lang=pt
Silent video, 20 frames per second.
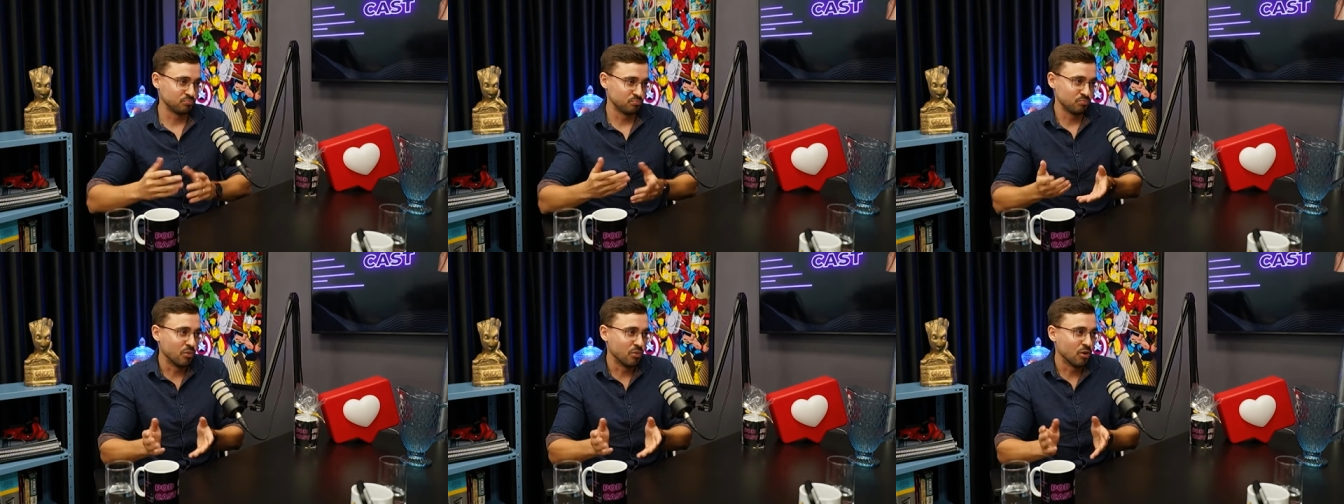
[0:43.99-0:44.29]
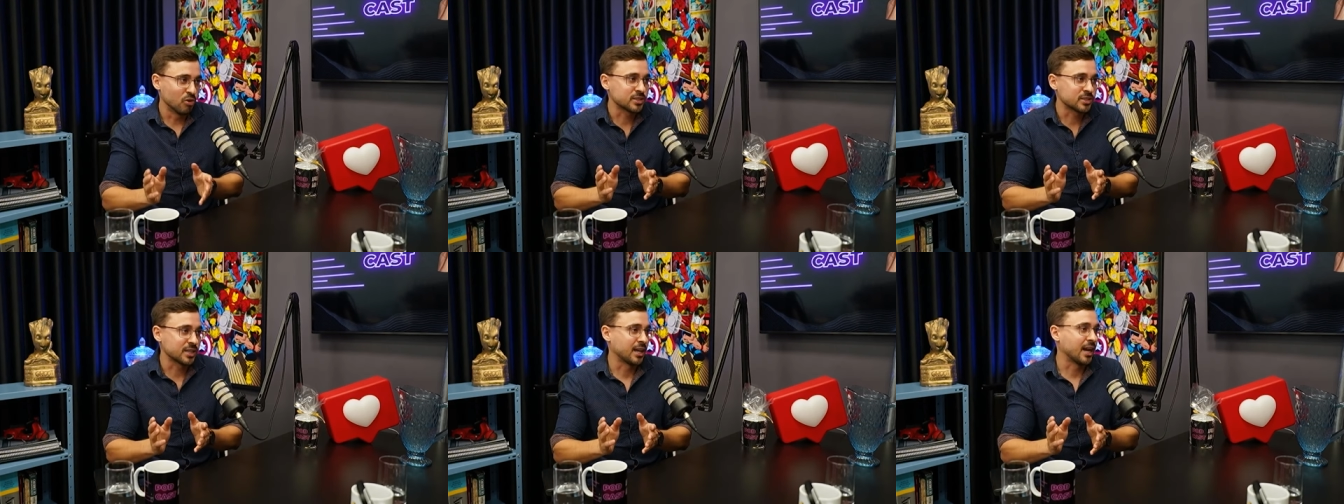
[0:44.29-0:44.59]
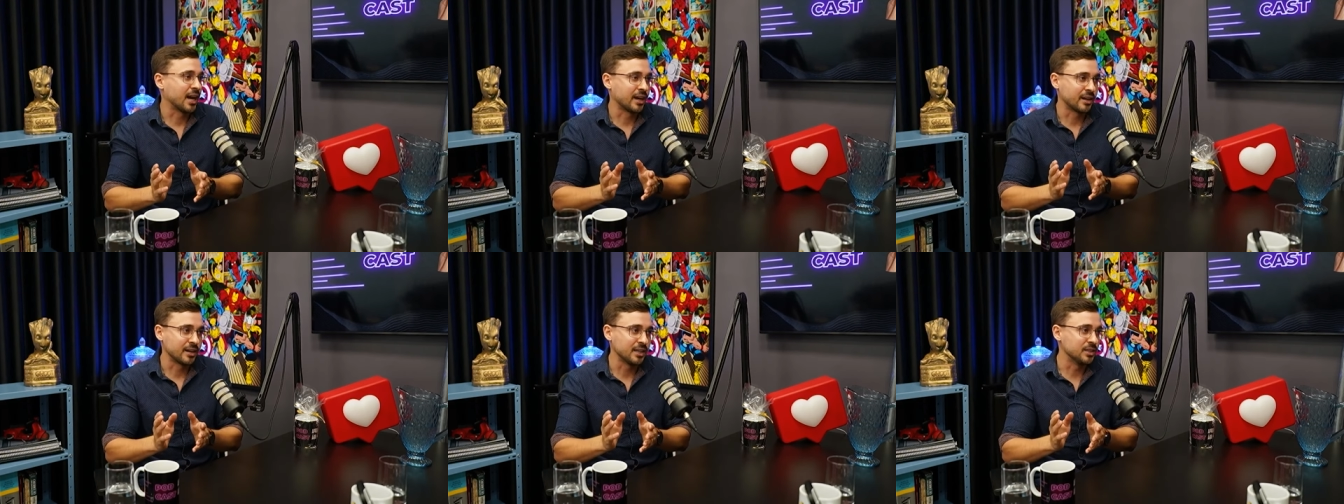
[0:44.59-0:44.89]
um, bom
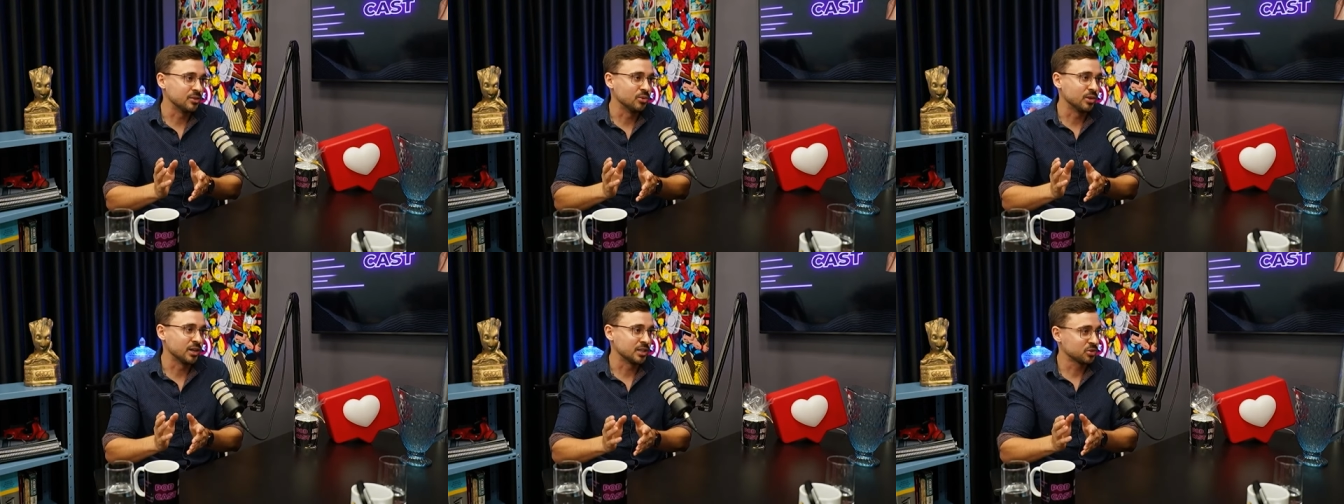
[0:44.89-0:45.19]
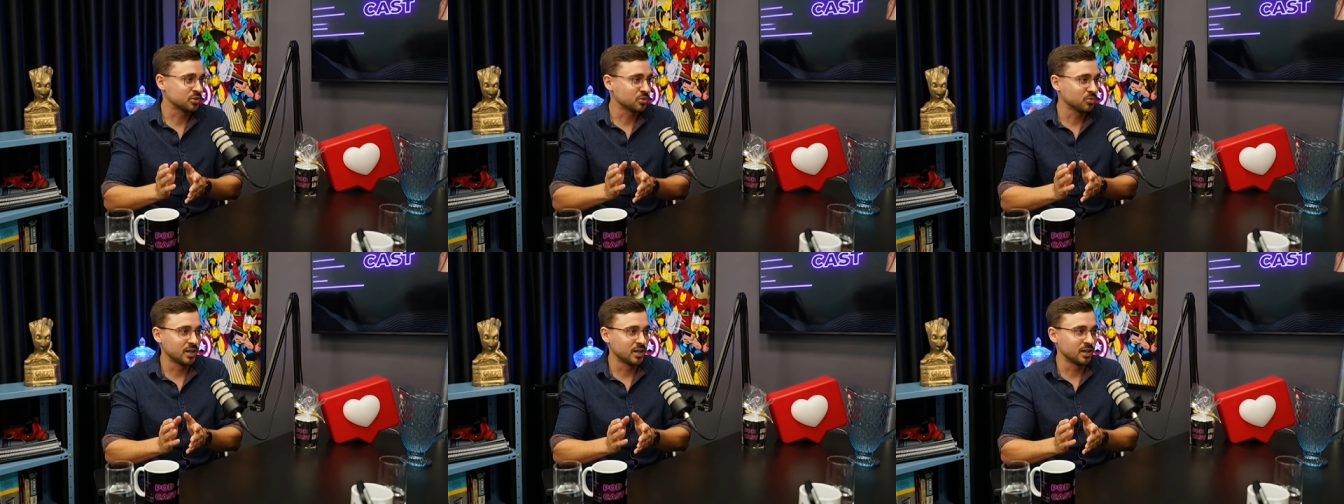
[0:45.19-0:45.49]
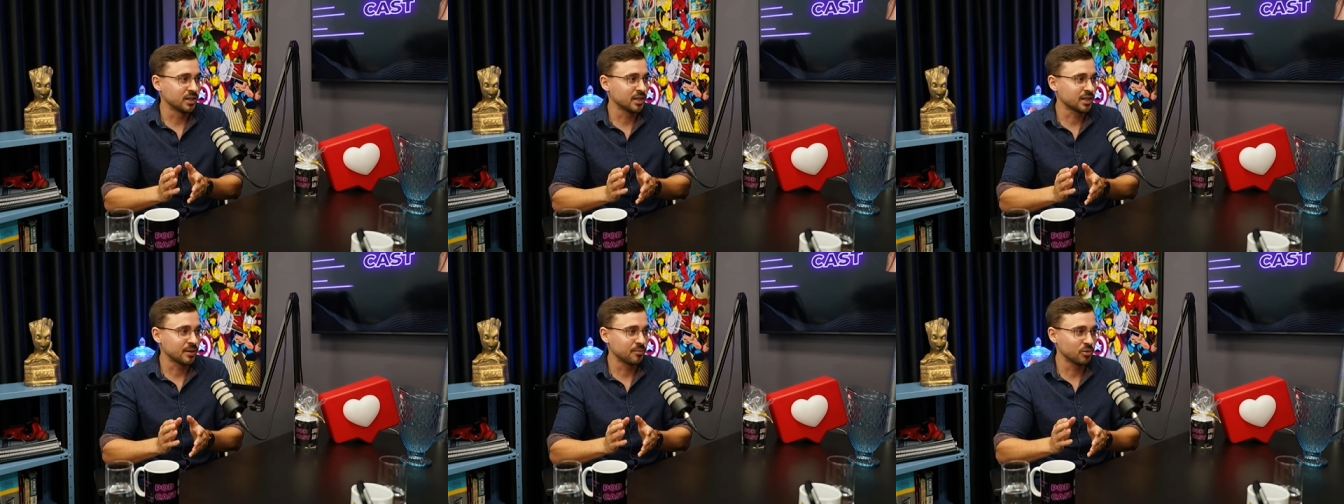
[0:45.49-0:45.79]
salário ali durante um
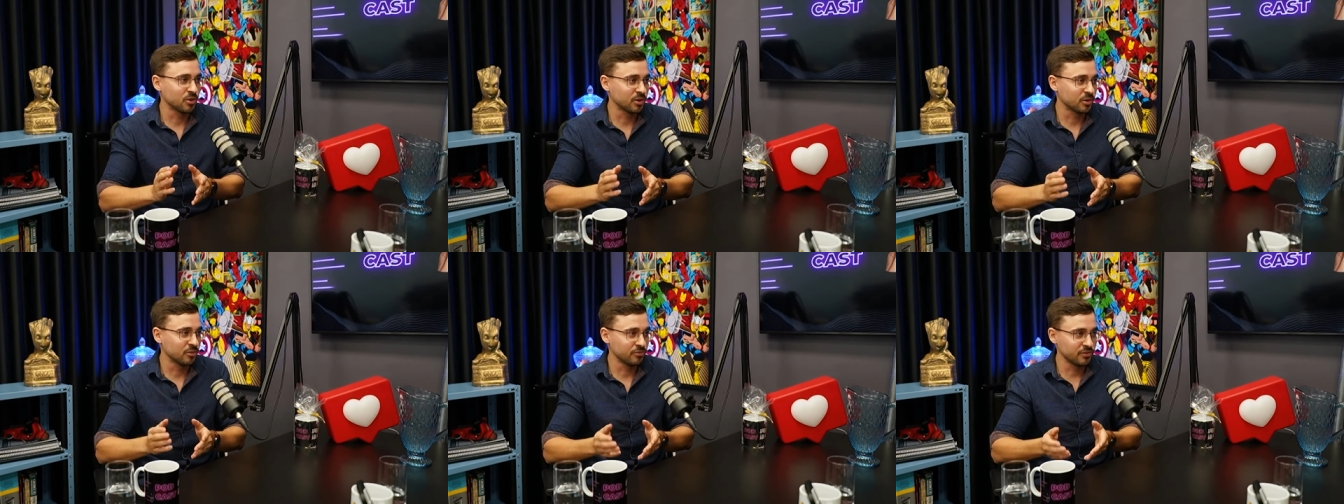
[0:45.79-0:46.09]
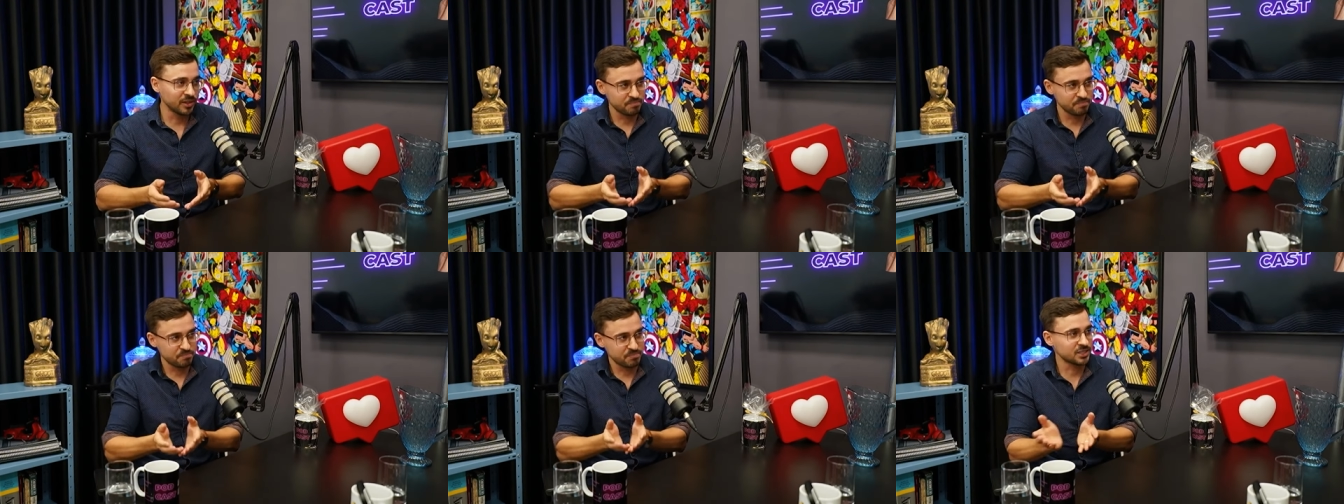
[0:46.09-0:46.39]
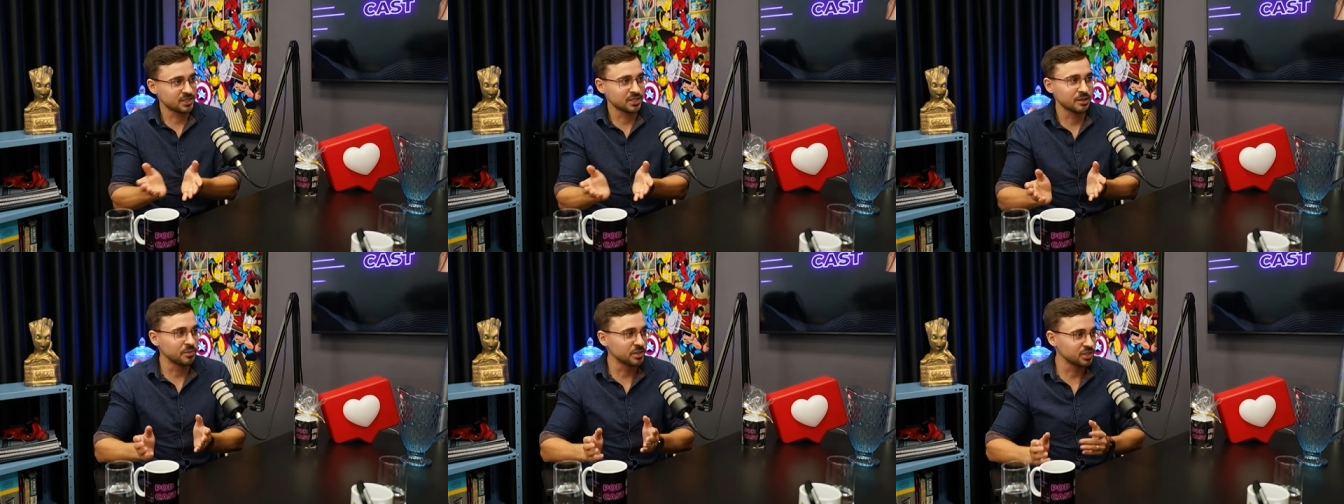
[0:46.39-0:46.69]
ano, acabou que eu fiquei
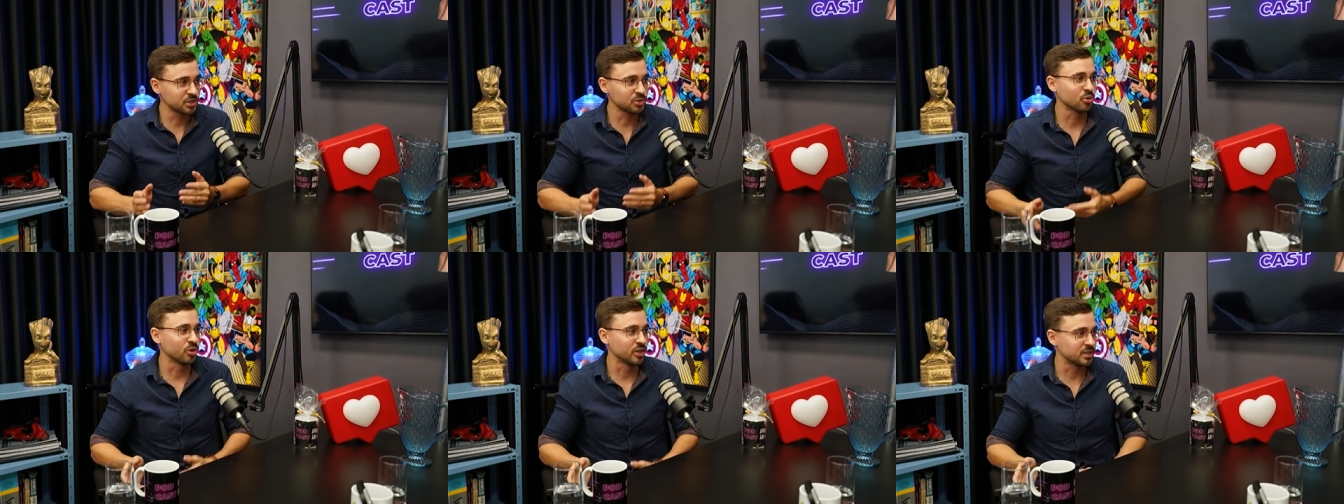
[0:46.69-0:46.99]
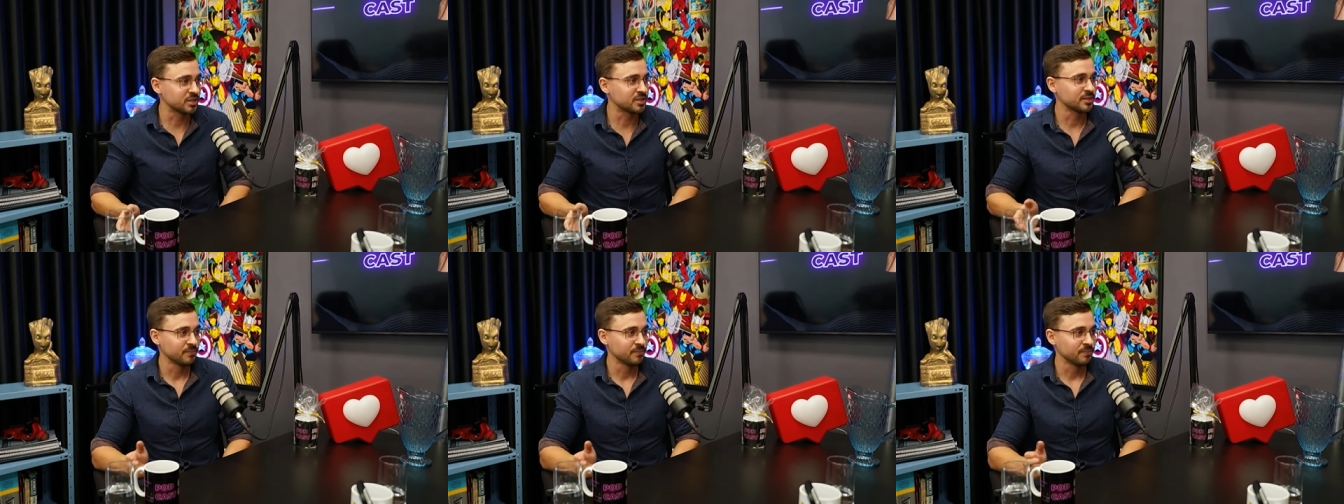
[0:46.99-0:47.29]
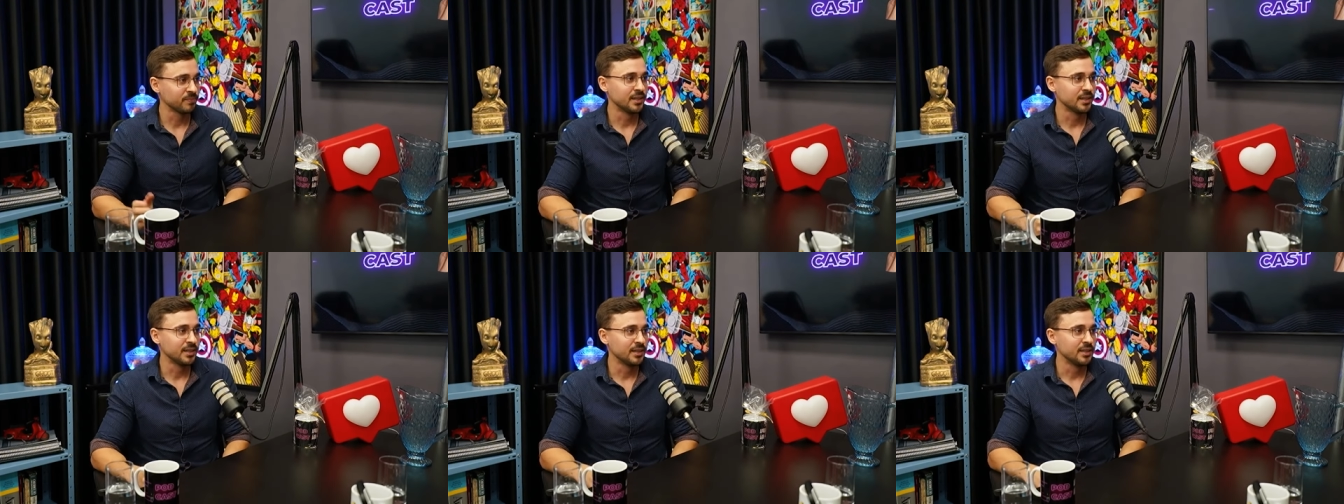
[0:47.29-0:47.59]
praticamente dois.
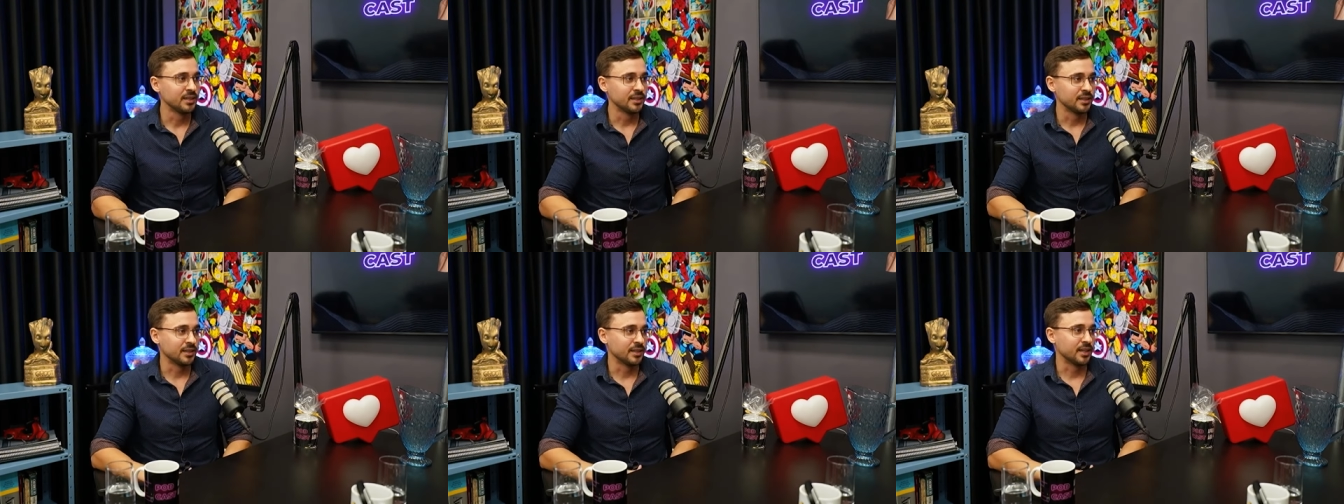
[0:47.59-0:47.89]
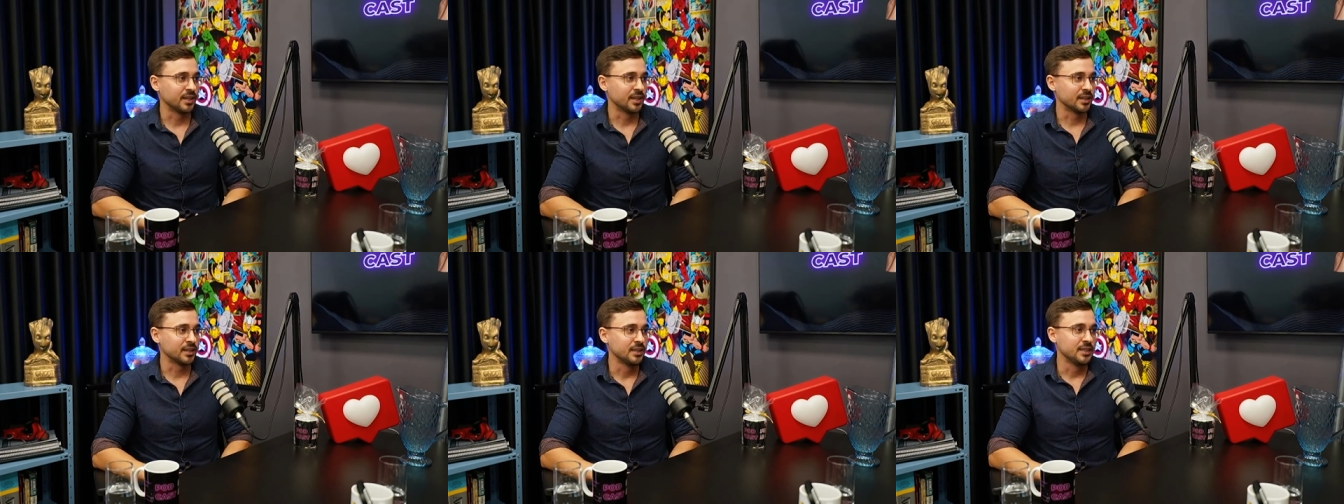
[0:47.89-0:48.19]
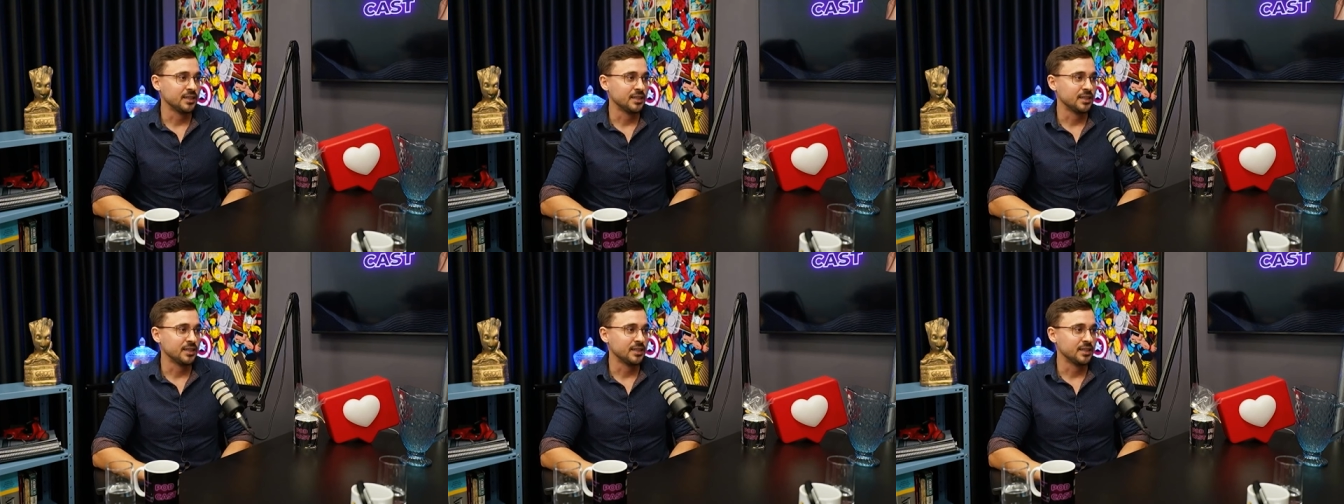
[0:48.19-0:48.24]
Ah, legal. Né?